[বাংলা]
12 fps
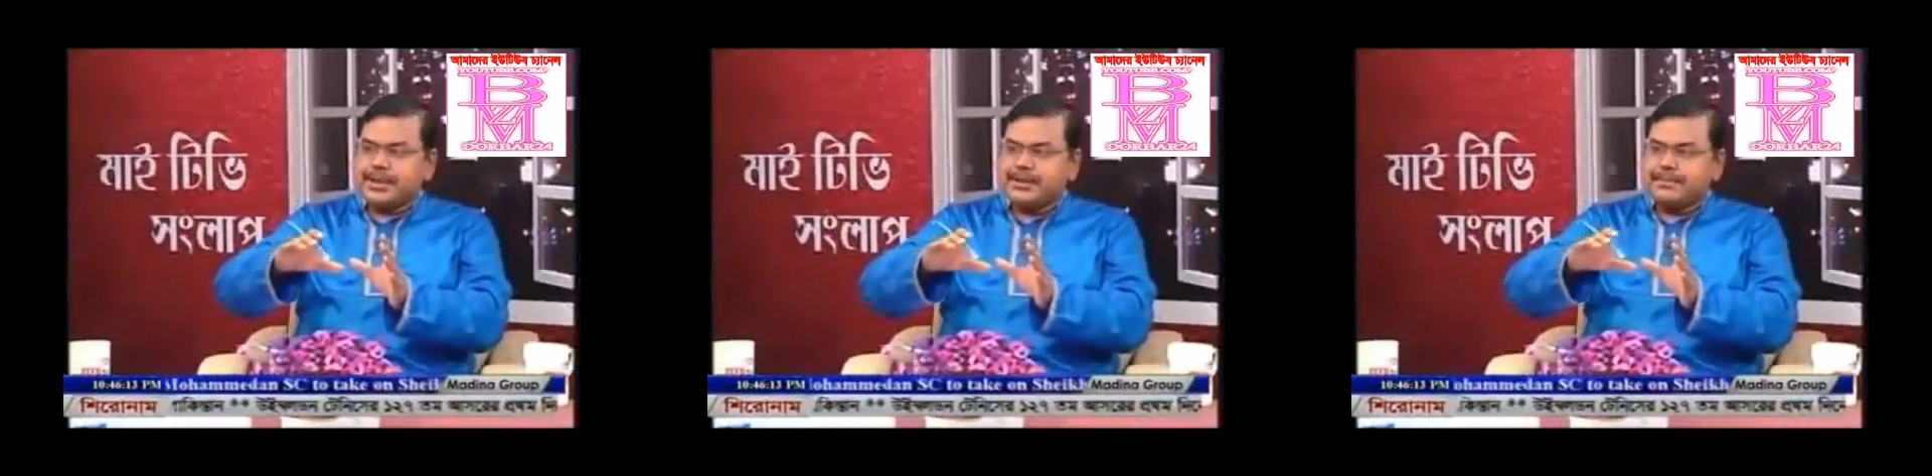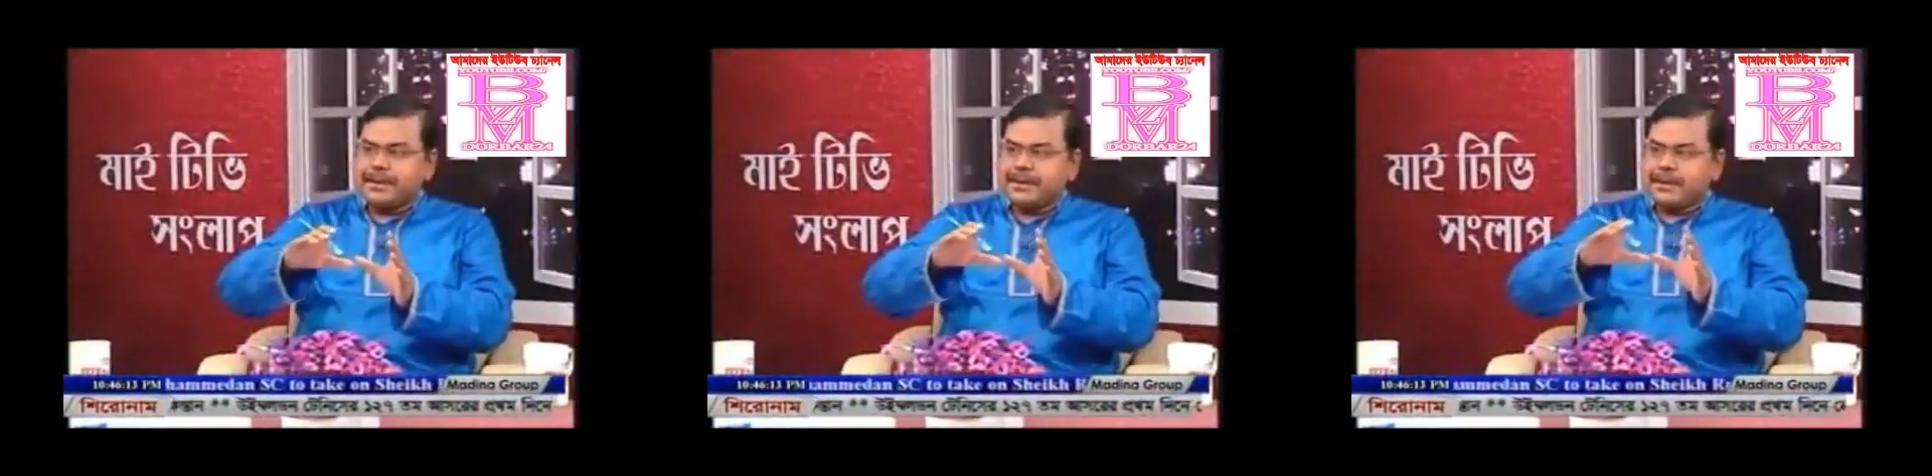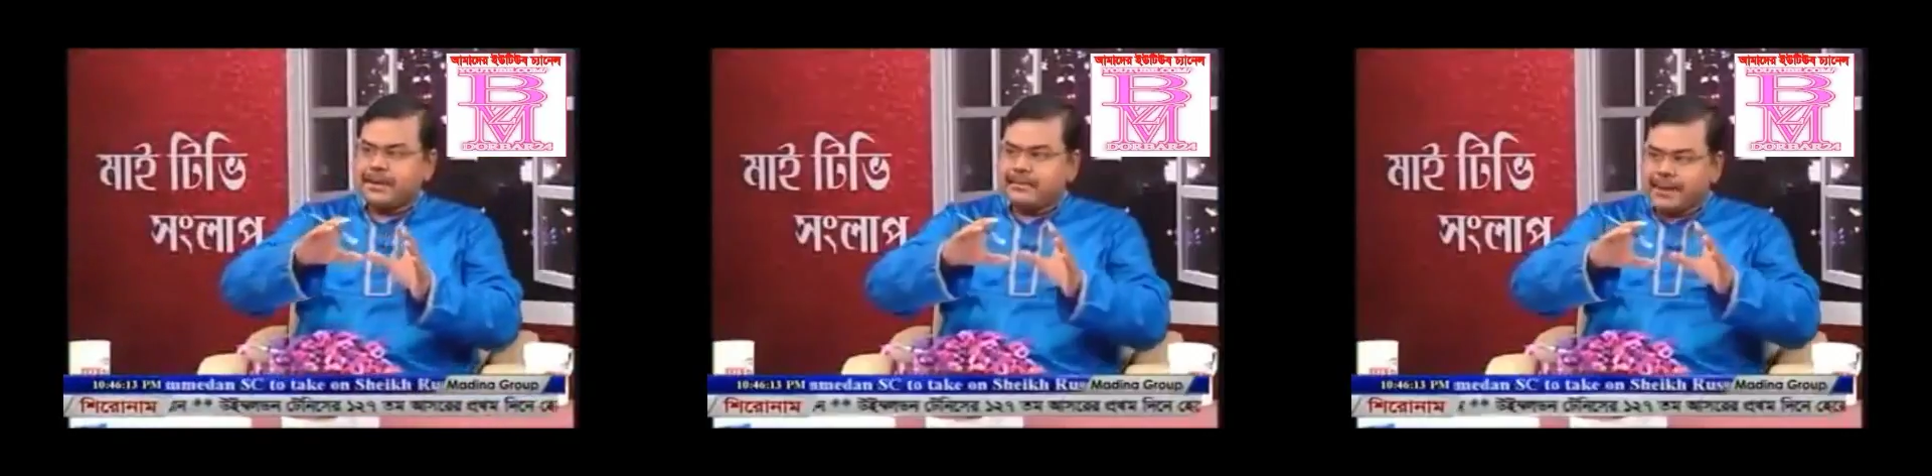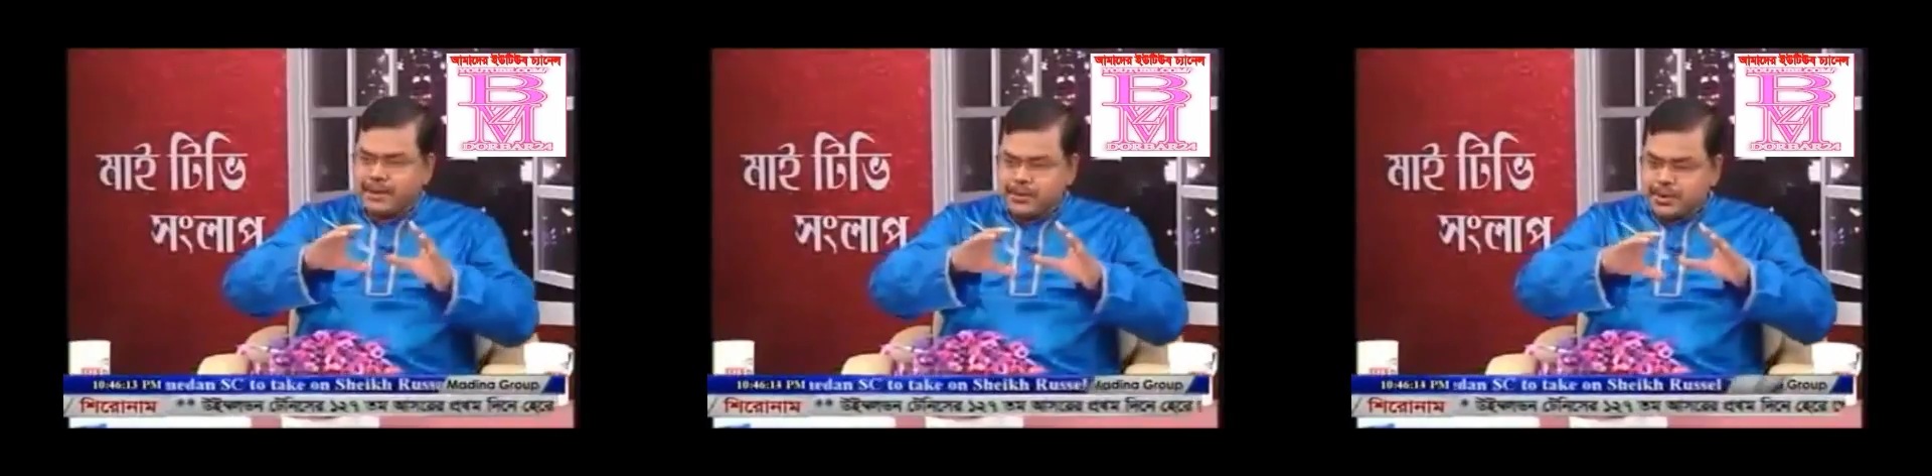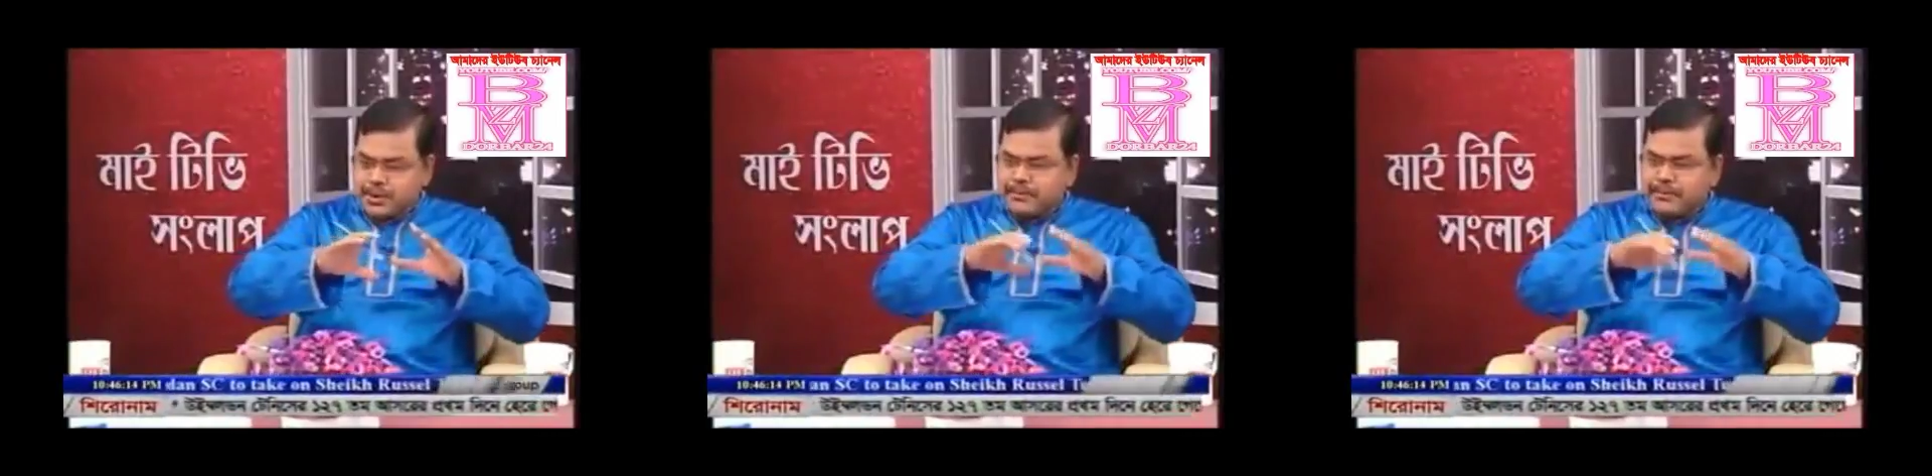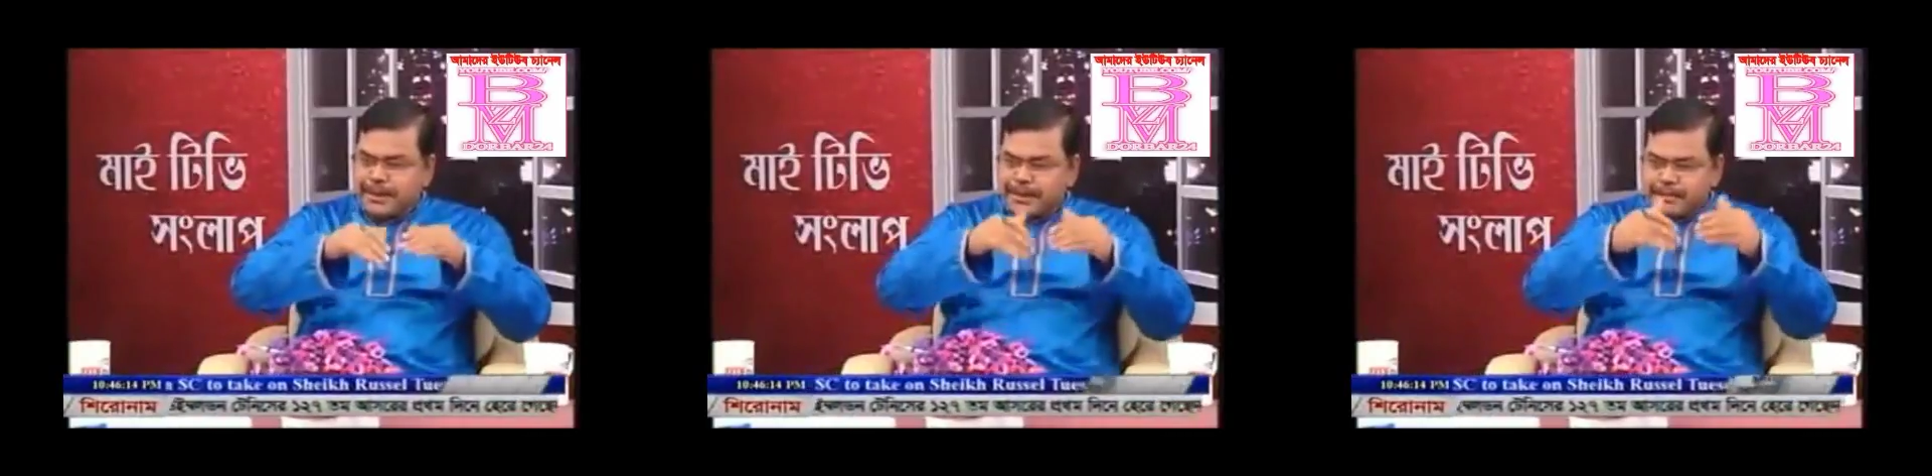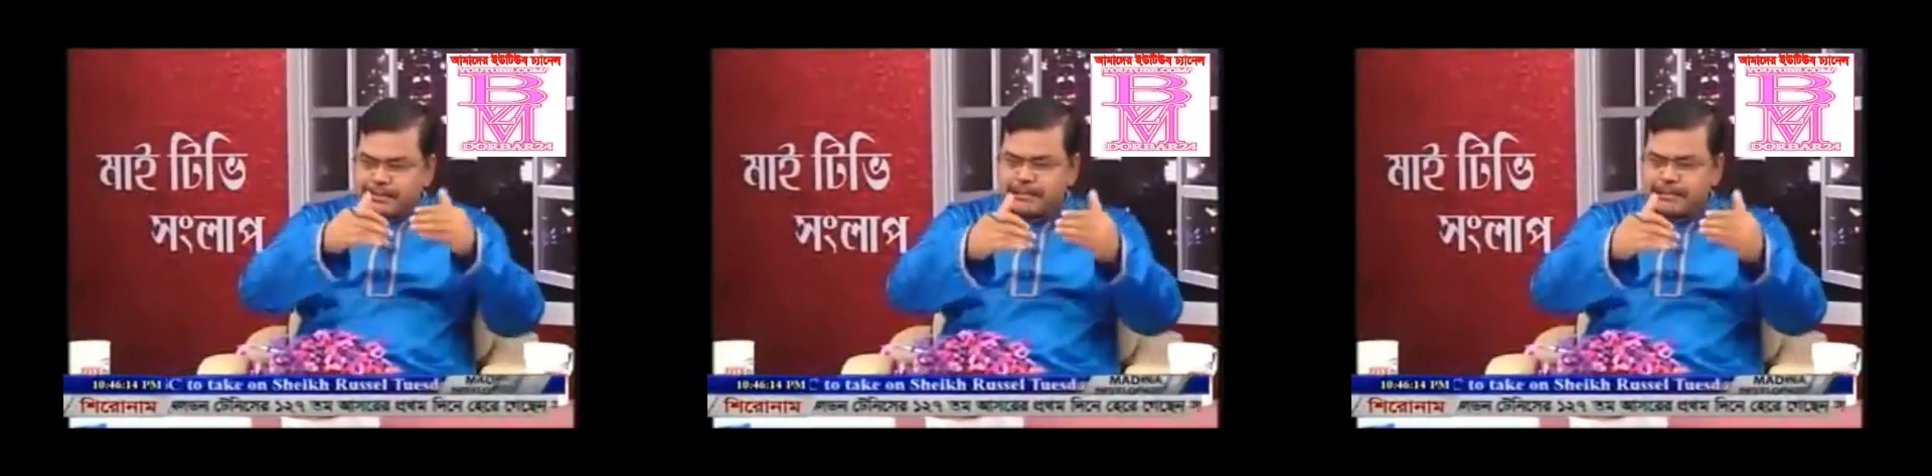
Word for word: থাকবে মানুষ মানে